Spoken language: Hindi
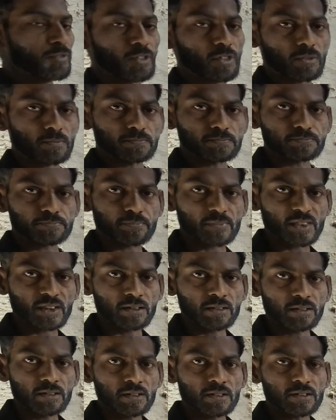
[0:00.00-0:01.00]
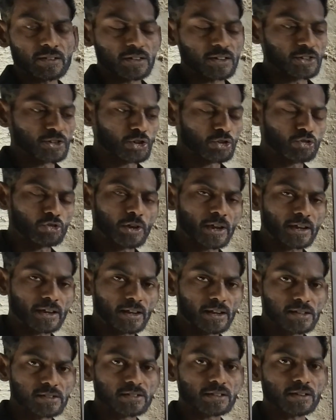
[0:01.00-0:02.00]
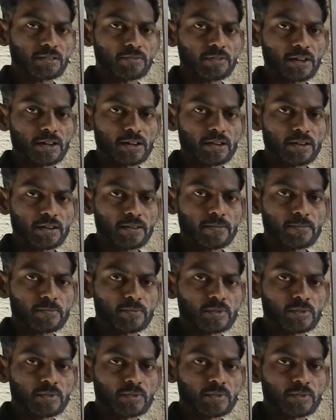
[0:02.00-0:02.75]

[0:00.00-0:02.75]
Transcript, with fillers: फॉर्म नीचे जो एंगल्स गिवन हैं